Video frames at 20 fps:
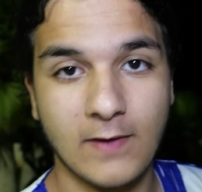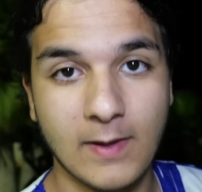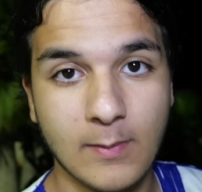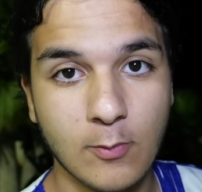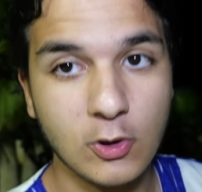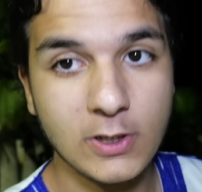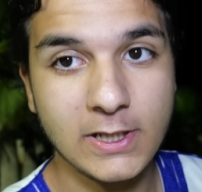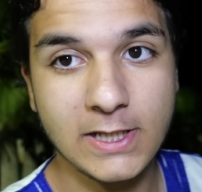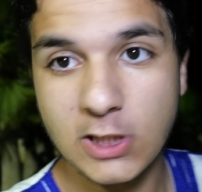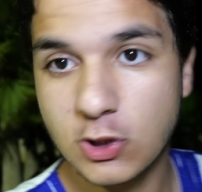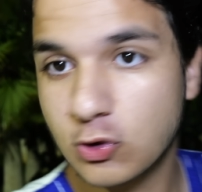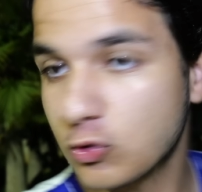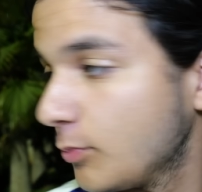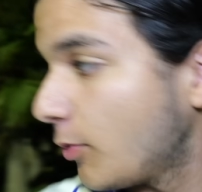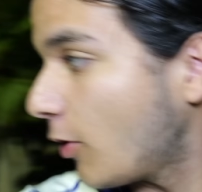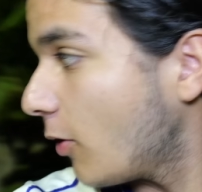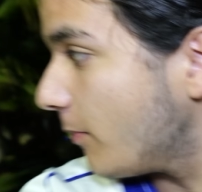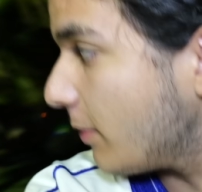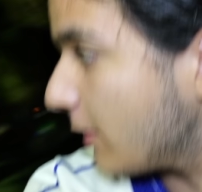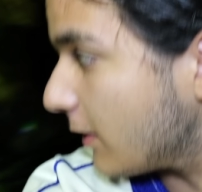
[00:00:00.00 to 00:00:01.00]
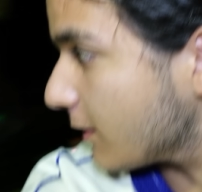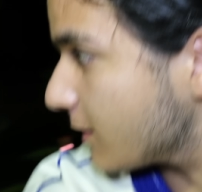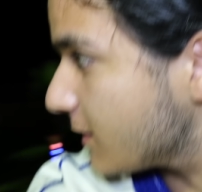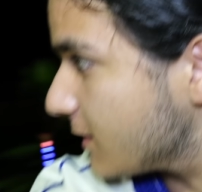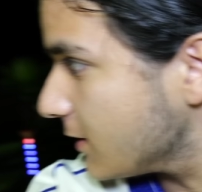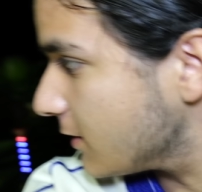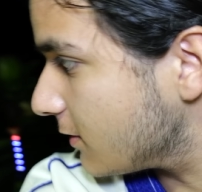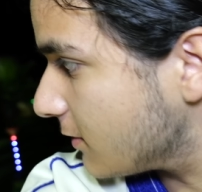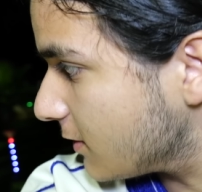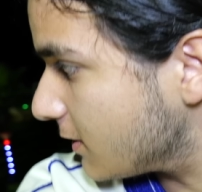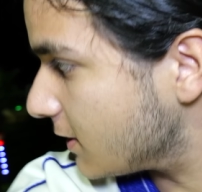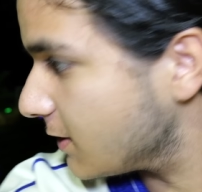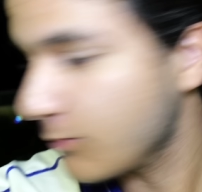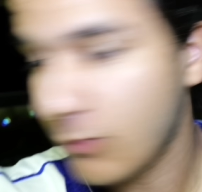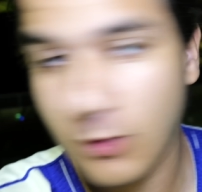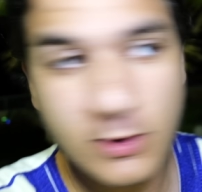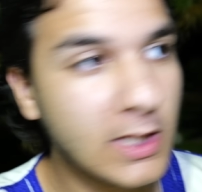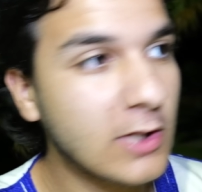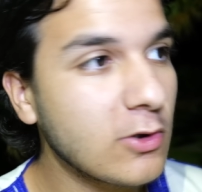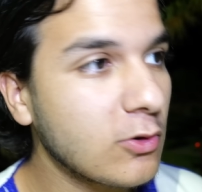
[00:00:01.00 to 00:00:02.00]
Vraiment, les gars, je comprends pas. Il
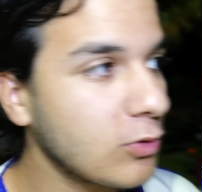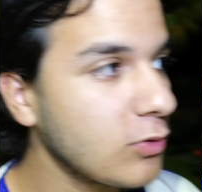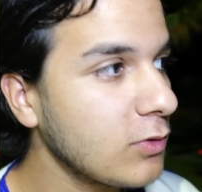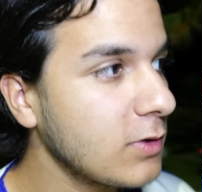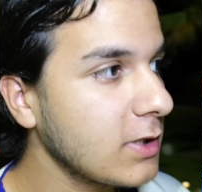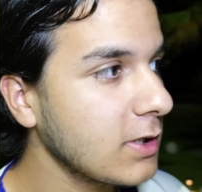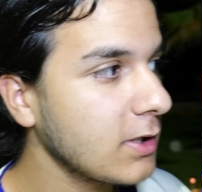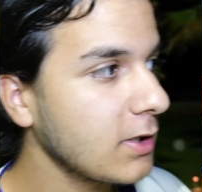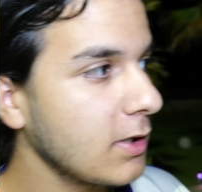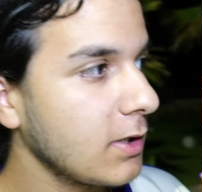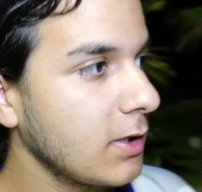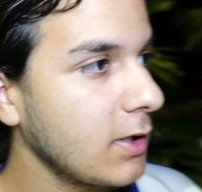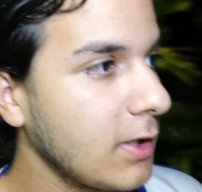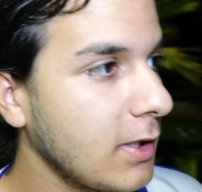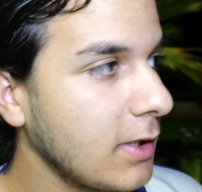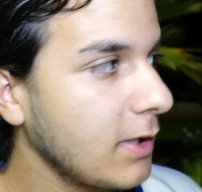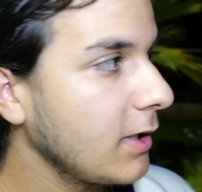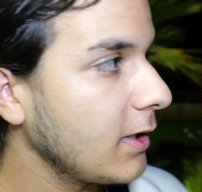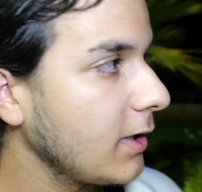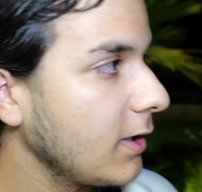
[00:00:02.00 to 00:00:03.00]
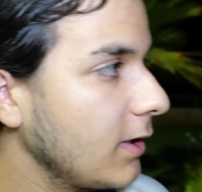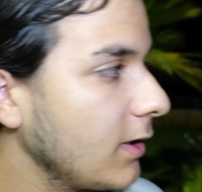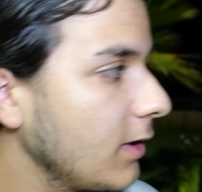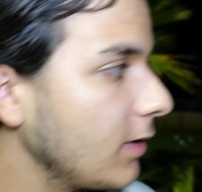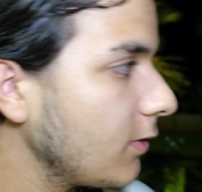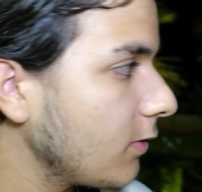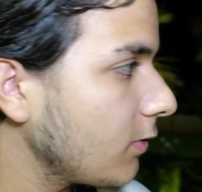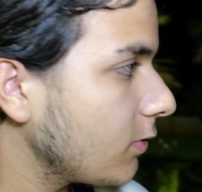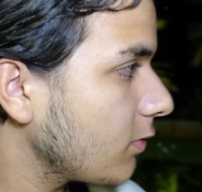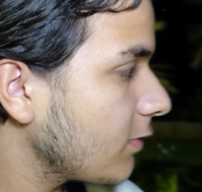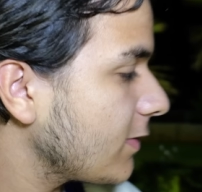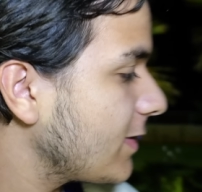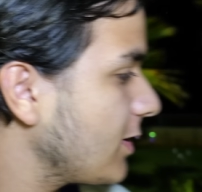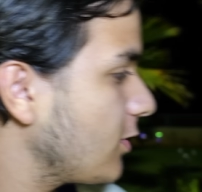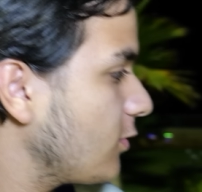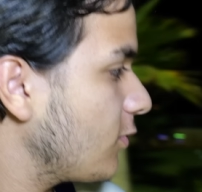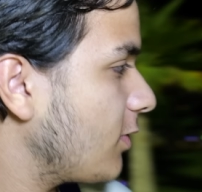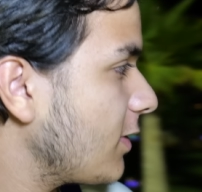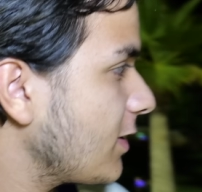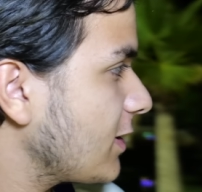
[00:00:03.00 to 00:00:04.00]
manque des trucs. Oh, c'est
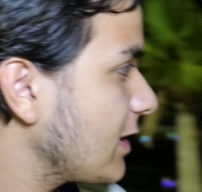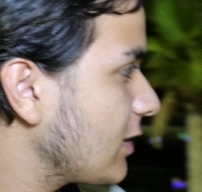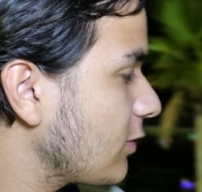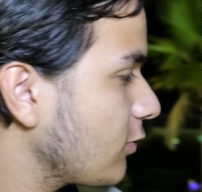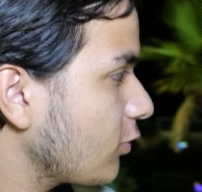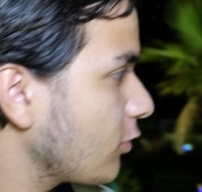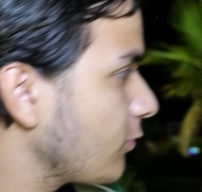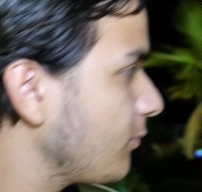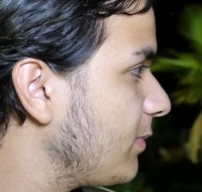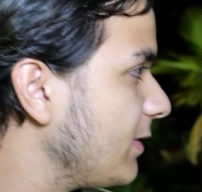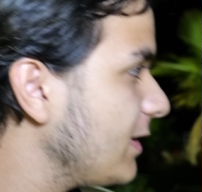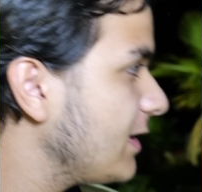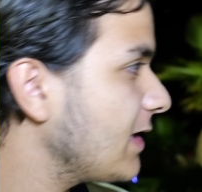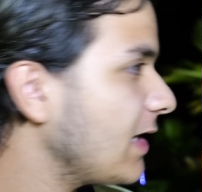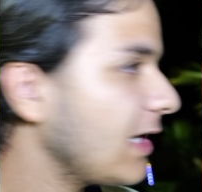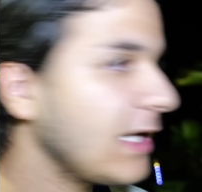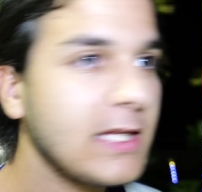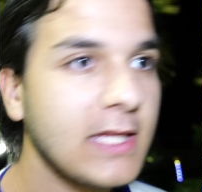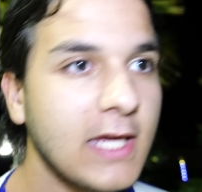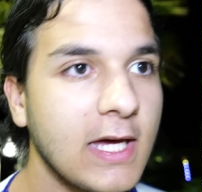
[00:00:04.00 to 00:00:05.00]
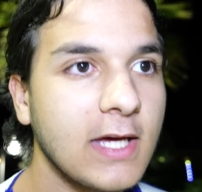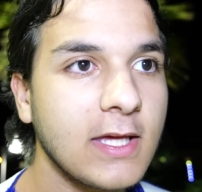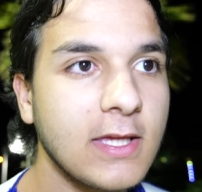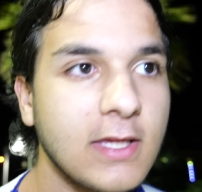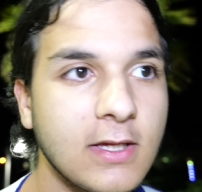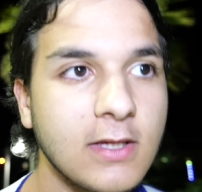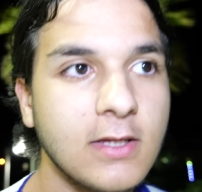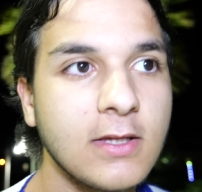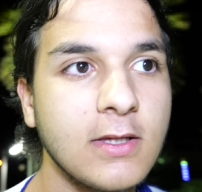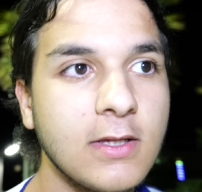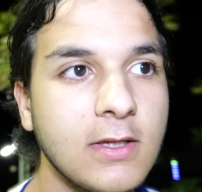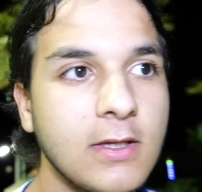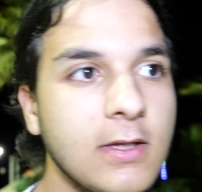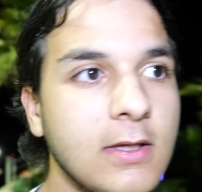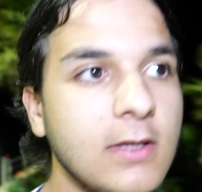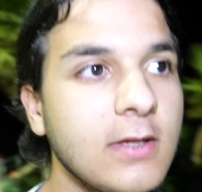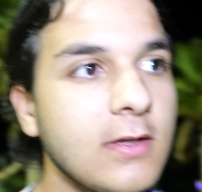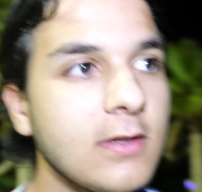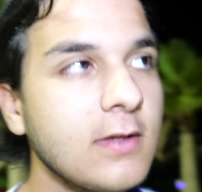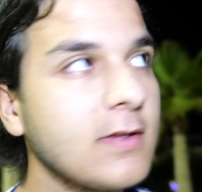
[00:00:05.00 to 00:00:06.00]
quoi ces trucs bizarres Il n'y a rien.
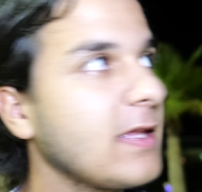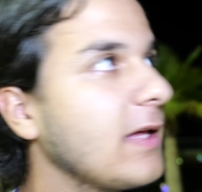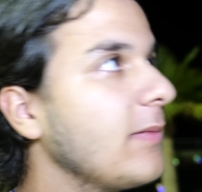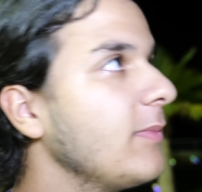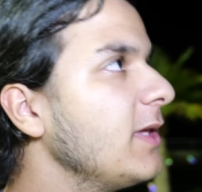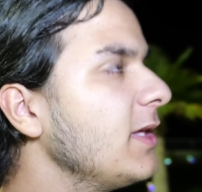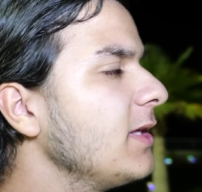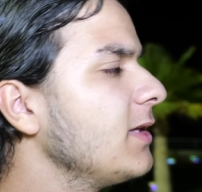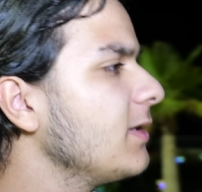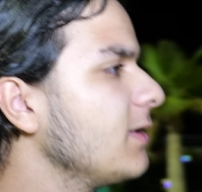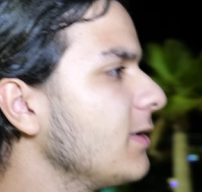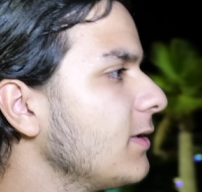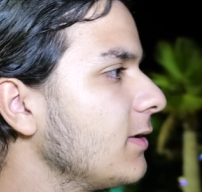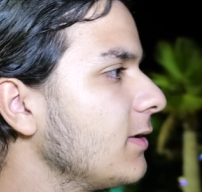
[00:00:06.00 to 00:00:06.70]
Samy